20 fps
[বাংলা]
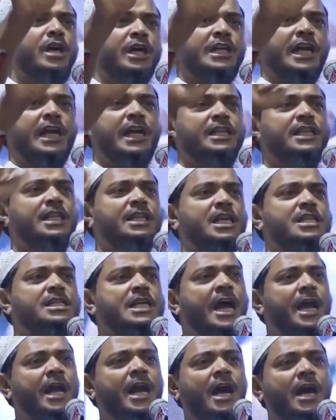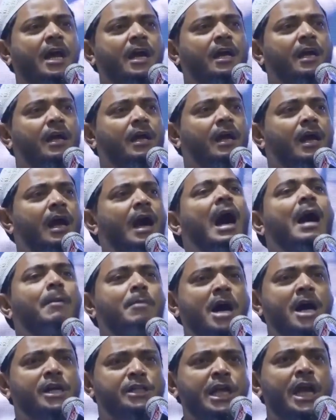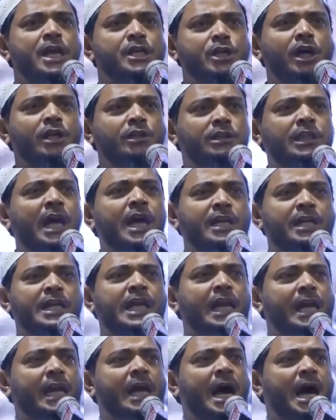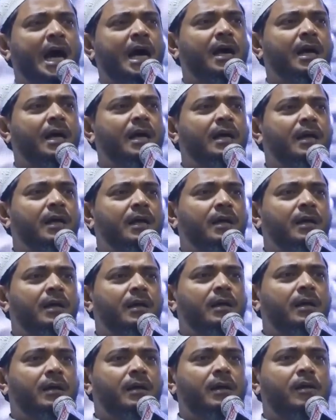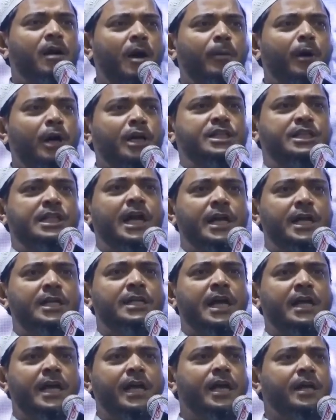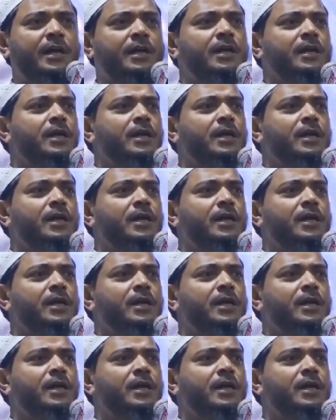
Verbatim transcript: মুখে ঠেলে দিতে চাই না আমার সেই সন্তান খিলগা কবরস্থানে তাকে